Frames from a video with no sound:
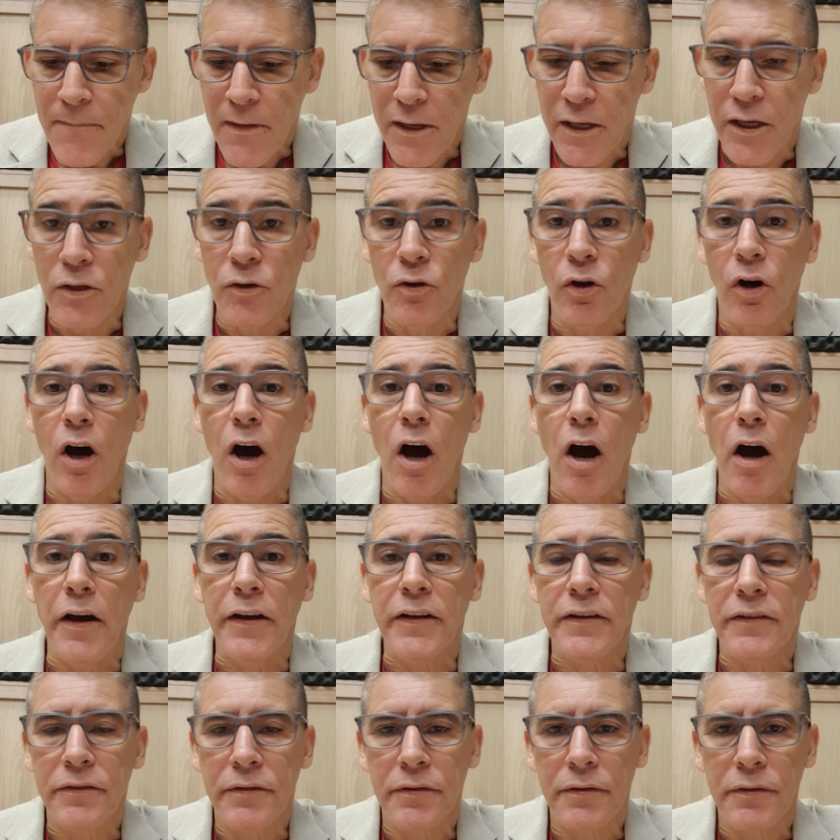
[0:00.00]
que
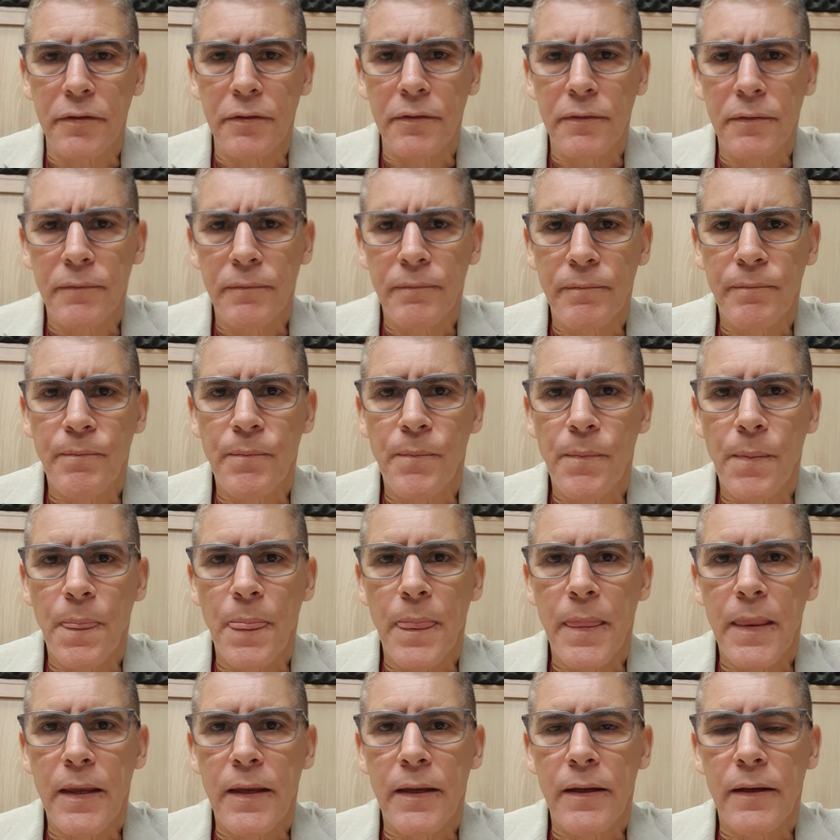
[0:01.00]
nós
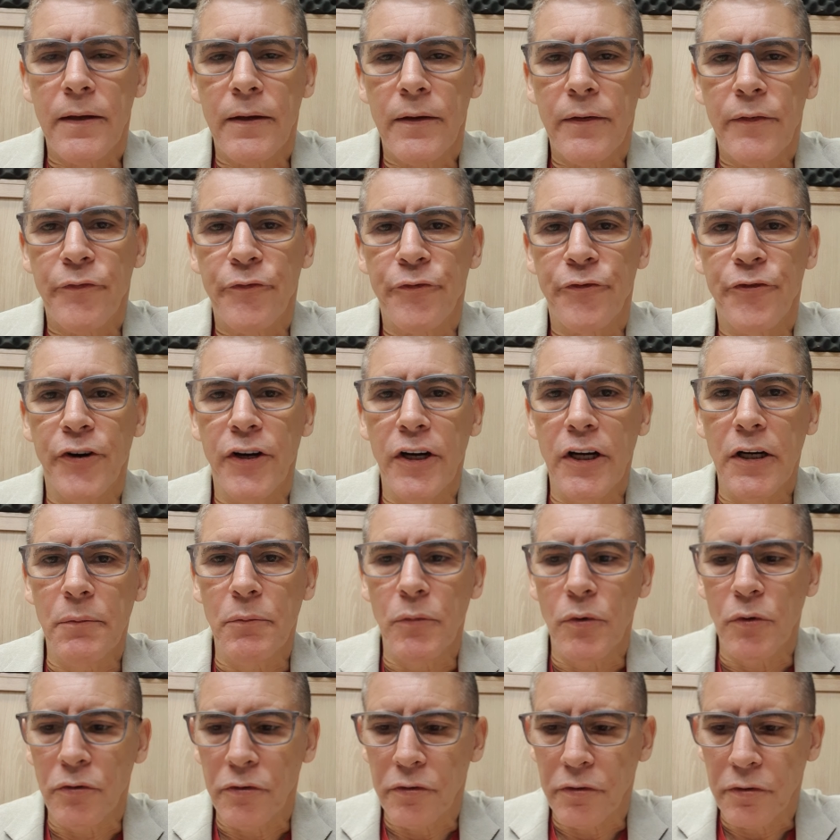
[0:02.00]

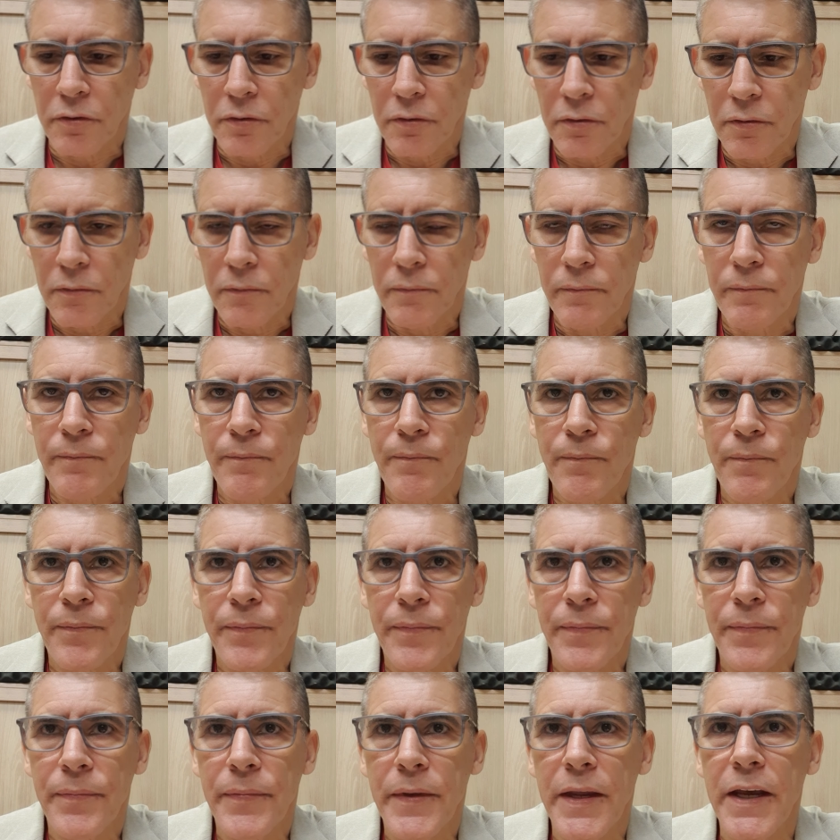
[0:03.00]
vamos,
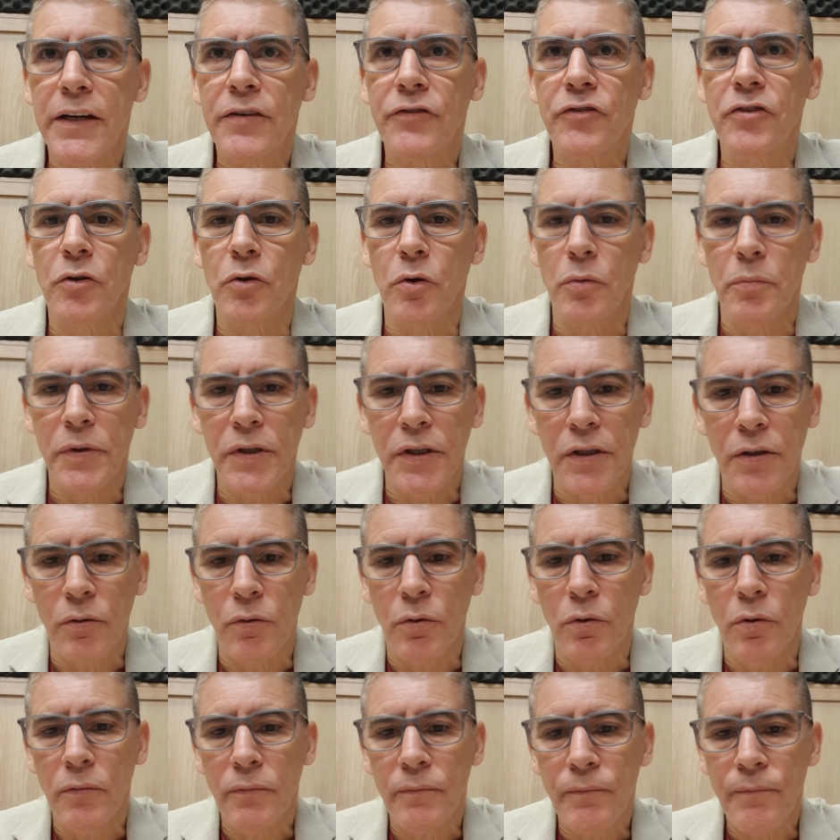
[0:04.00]
neste
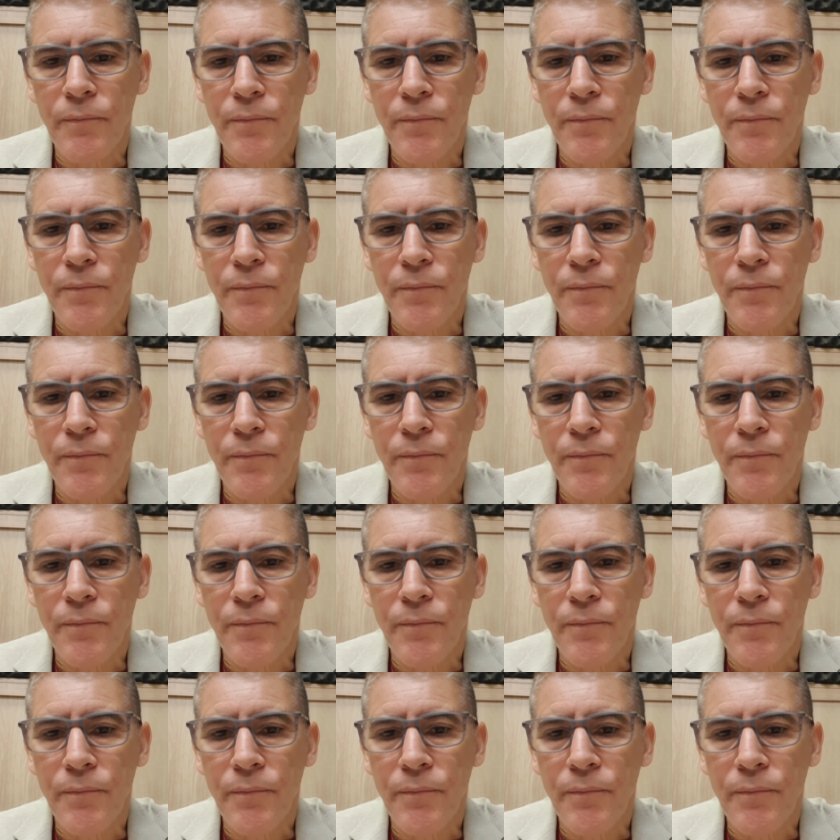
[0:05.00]
domingo,